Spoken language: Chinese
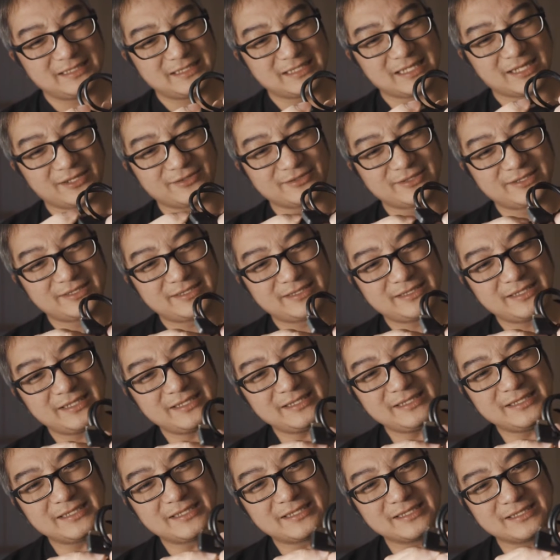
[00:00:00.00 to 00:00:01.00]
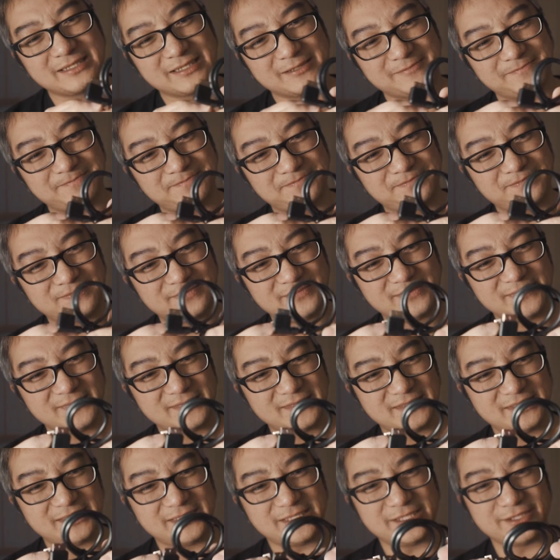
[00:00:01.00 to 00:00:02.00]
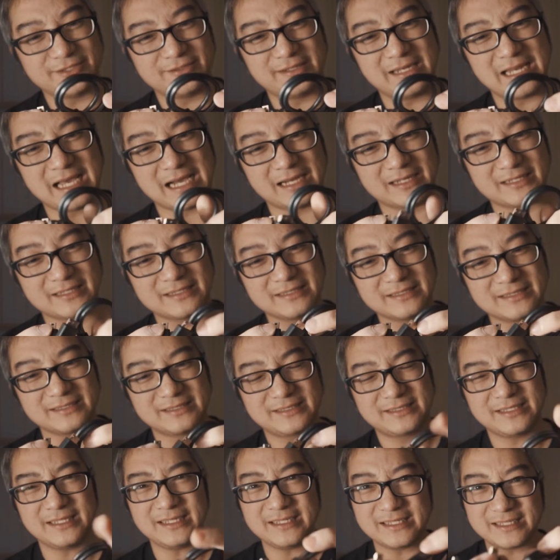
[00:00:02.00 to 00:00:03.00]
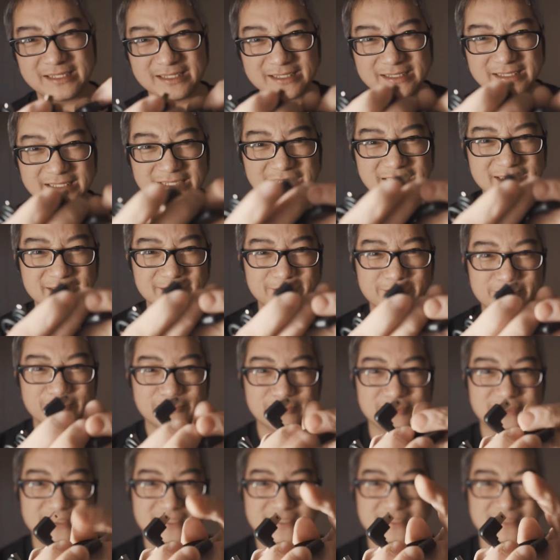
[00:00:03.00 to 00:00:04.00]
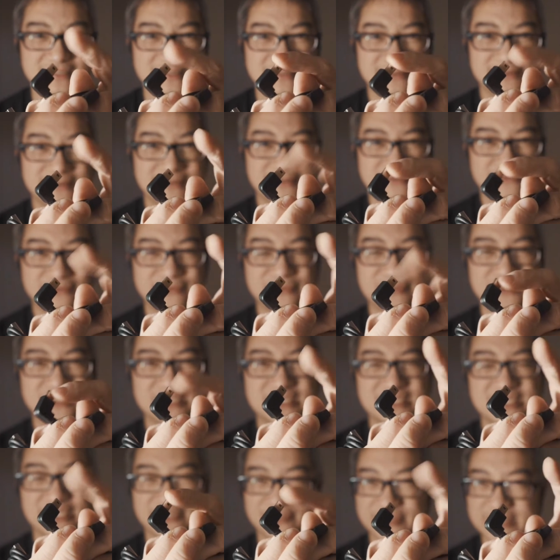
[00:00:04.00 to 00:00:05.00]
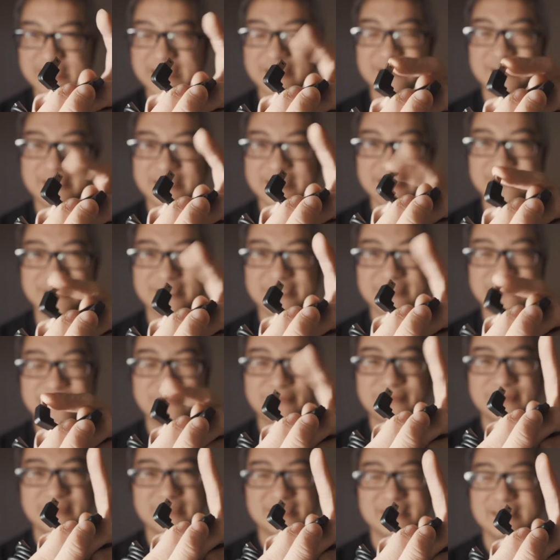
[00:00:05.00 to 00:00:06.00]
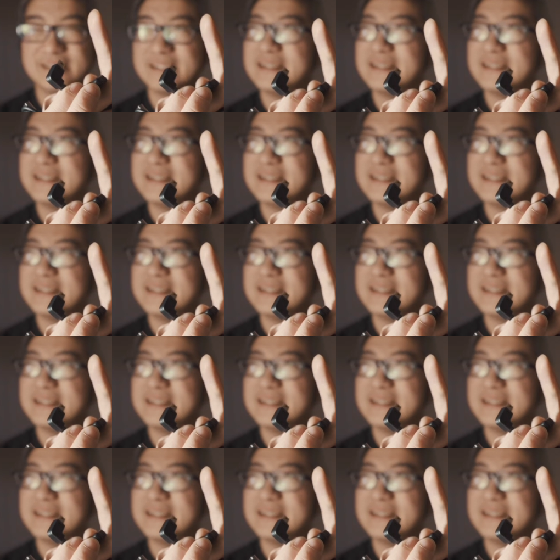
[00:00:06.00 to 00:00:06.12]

然后这一个就有两个，这一个应该是富士，富士有一些有一些富士，